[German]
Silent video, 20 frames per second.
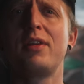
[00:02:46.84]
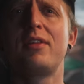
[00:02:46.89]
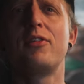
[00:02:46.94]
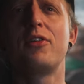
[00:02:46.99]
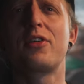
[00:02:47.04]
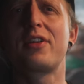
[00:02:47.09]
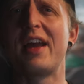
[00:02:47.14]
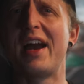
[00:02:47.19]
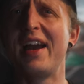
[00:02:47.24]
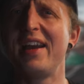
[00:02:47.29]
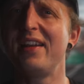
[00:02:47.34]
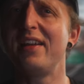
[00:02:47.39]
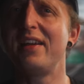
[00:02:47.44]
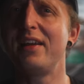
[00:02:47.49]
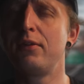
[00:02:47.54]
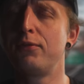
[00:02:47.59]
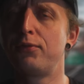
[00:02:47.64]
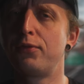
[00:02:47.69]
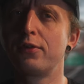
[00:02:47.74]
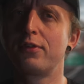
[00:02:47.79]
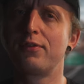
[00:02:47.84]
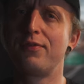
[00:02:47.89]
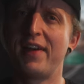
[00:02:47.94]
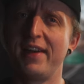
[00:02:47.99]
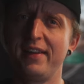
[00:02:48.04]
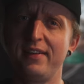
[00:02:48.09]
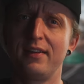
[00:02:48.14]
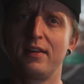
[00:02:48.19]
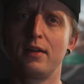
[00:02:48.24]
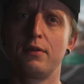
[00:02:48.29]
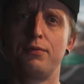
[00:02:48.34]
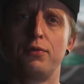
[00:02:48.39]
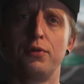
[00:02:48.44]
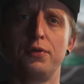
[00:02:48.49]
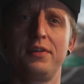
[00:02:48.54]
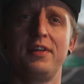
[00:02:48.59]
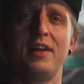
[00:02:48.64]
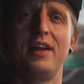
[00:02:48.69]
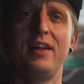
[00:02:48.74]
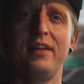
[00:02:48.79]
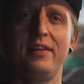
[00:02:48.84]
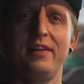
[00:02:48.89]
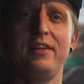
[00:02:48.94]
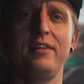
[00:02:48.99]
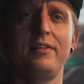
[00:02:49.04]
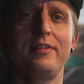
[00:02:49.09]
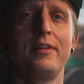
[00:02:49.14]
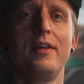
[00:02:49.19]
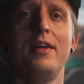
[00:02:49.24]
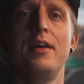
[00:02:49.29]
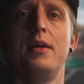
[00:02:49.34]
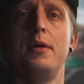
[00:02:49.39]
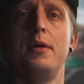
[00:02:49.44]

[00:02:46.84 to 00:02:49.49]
jetzt noch keine Infos weitergefunden, allerdings